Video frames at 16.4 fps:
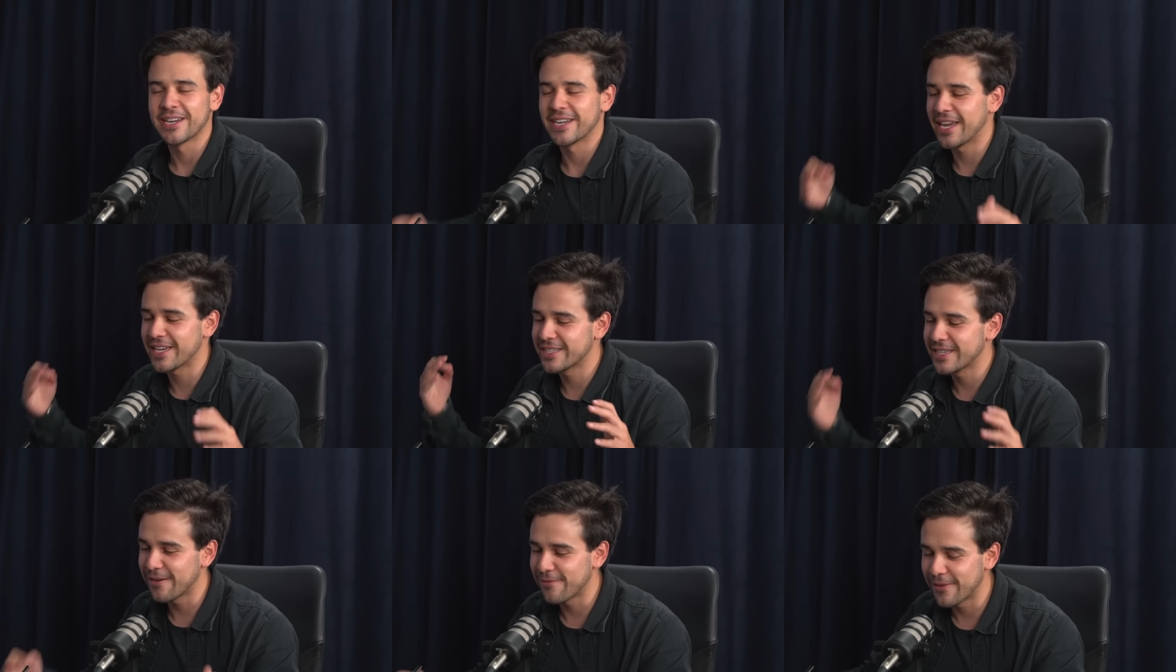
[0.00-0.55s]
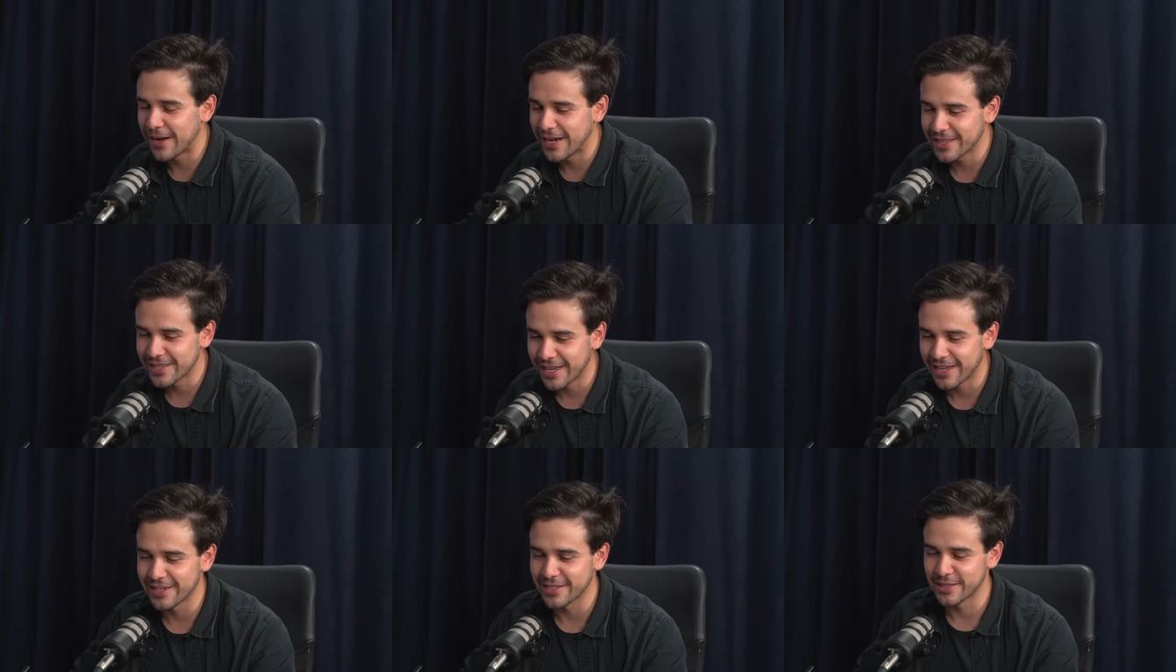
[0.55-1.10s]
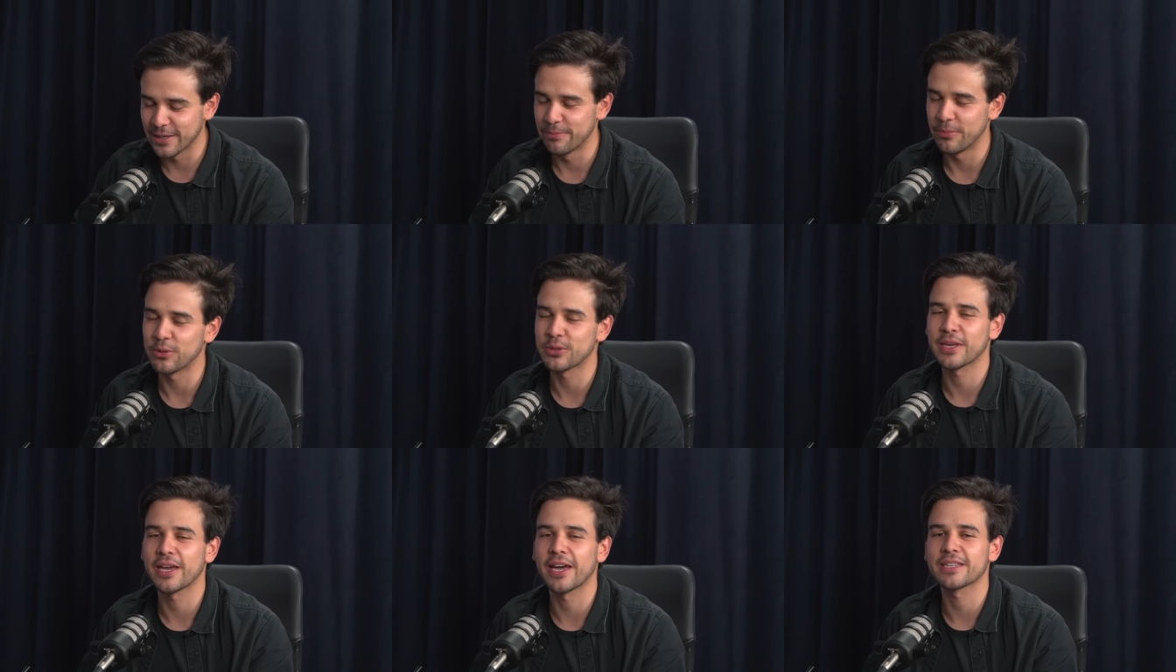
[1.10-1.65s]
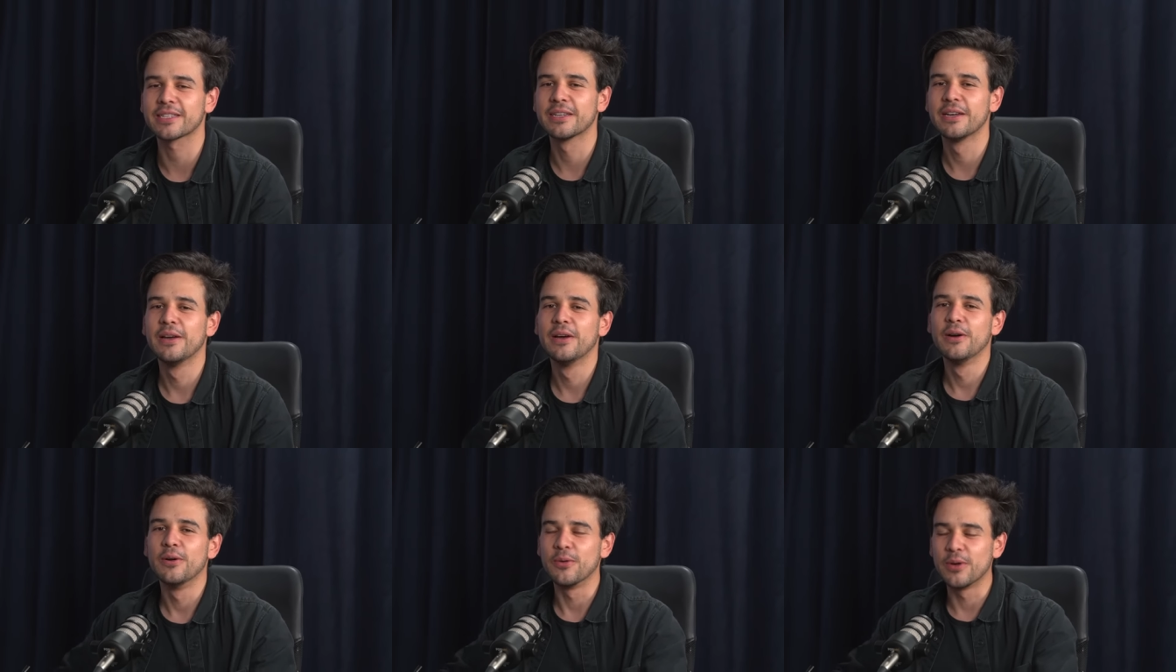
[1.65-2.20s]
Y hacía falta en este podcast
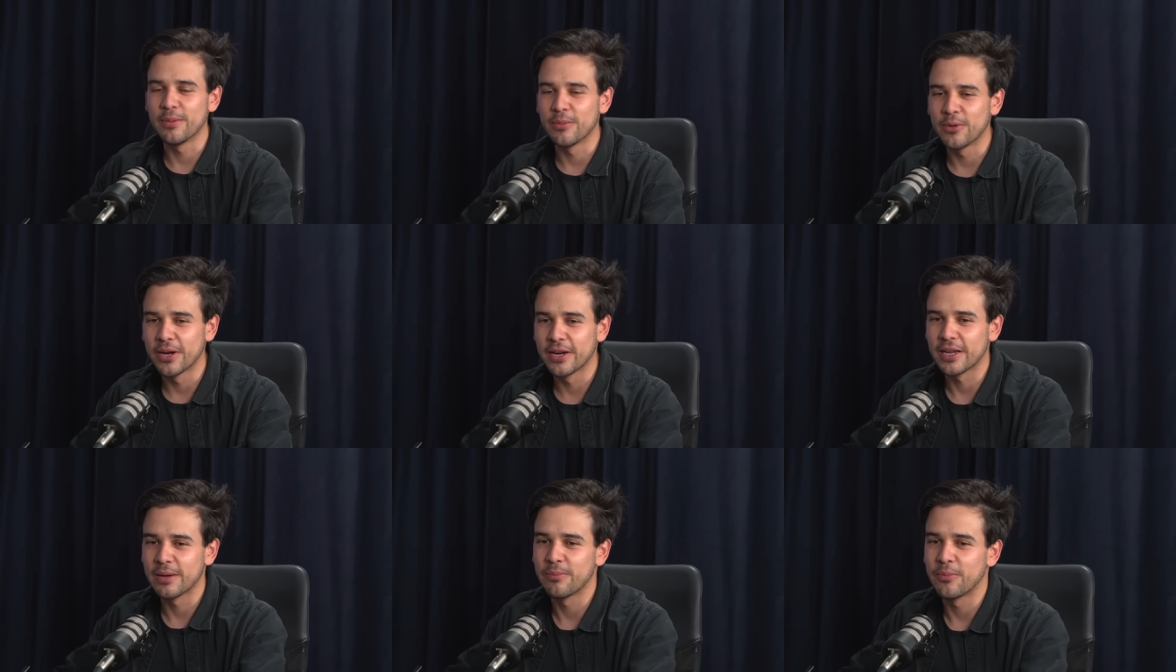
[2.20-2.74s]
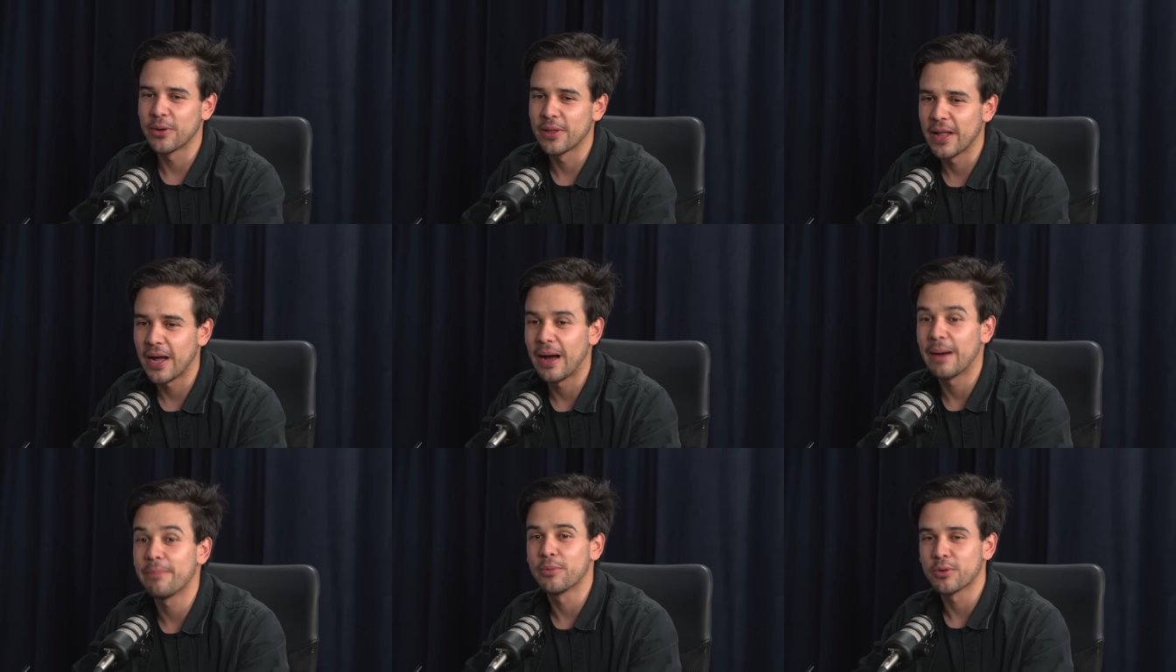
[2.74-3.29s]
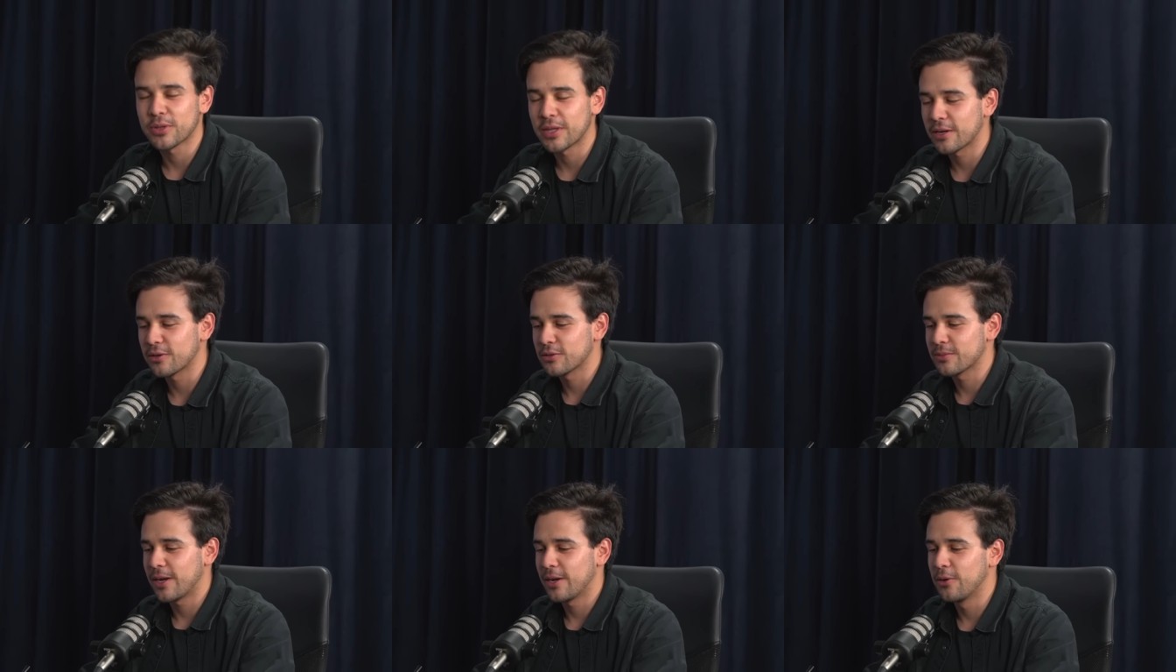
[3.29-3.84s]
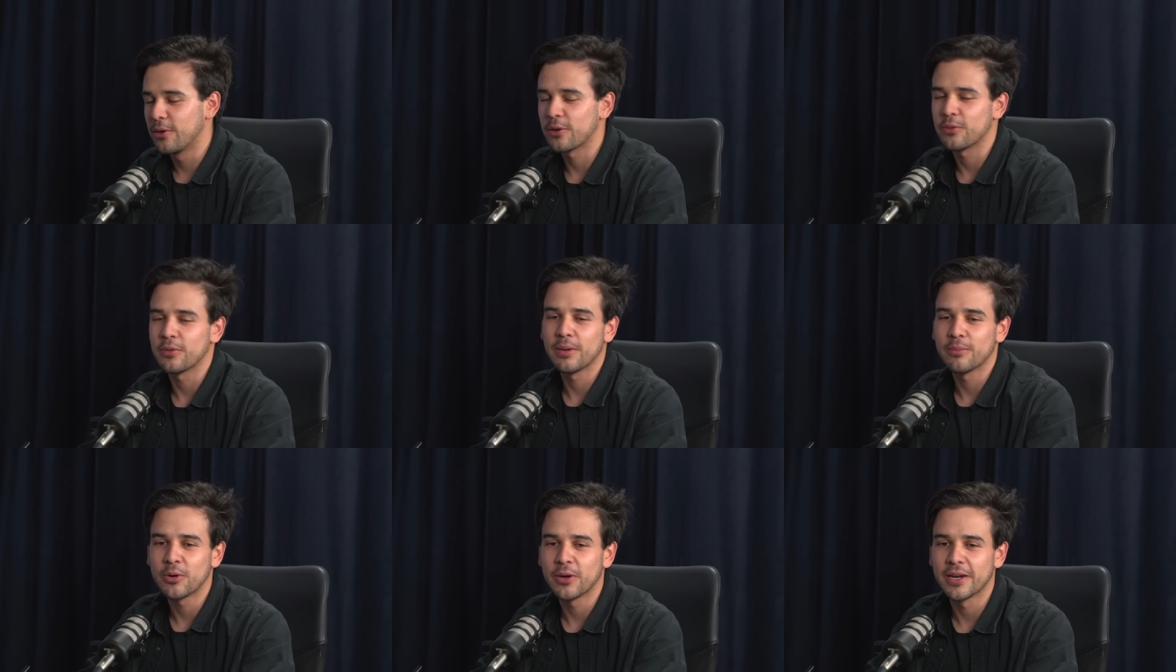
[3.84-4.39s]
una mujer que pueda aportarnos valor, una
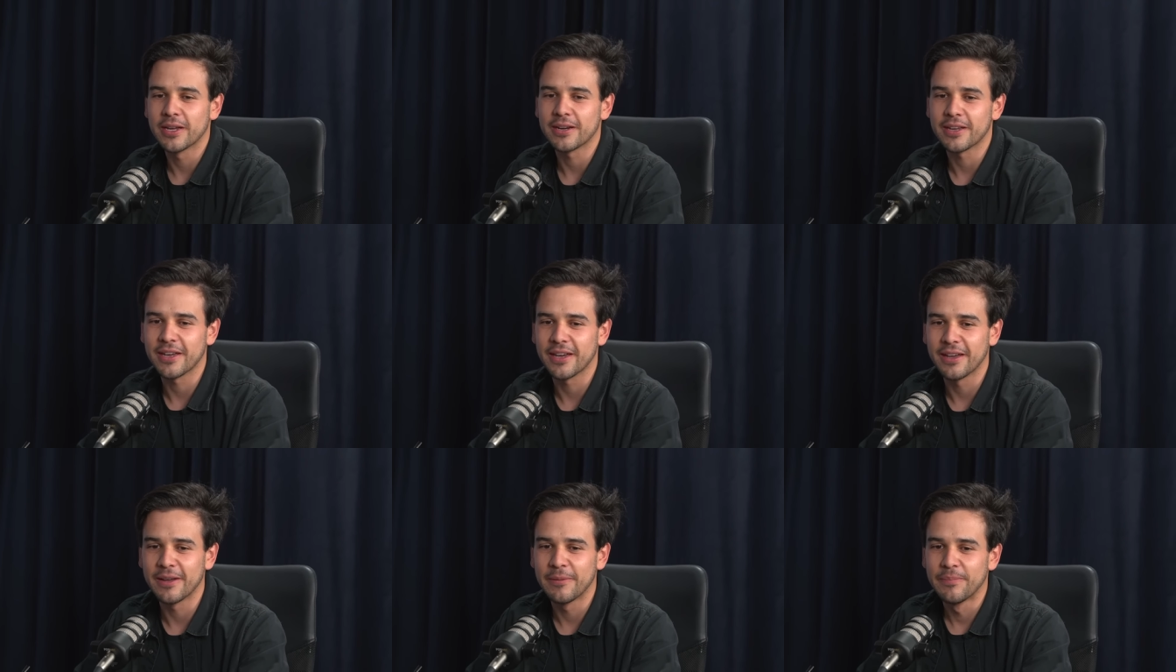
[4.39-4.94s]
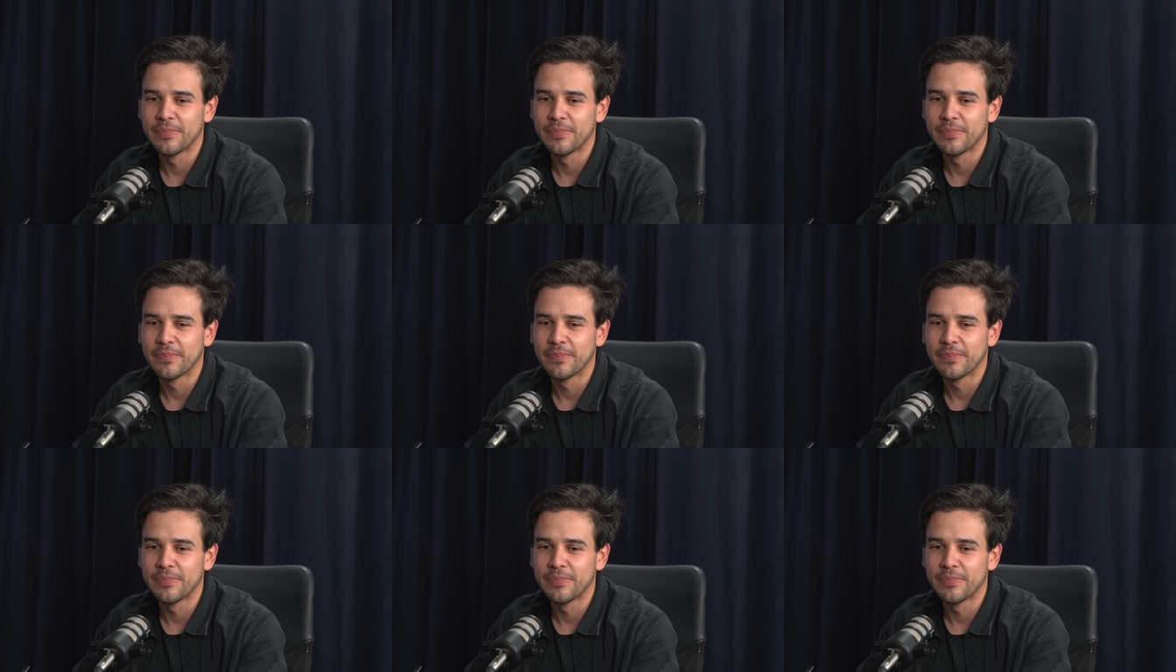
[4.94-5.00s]
mujer que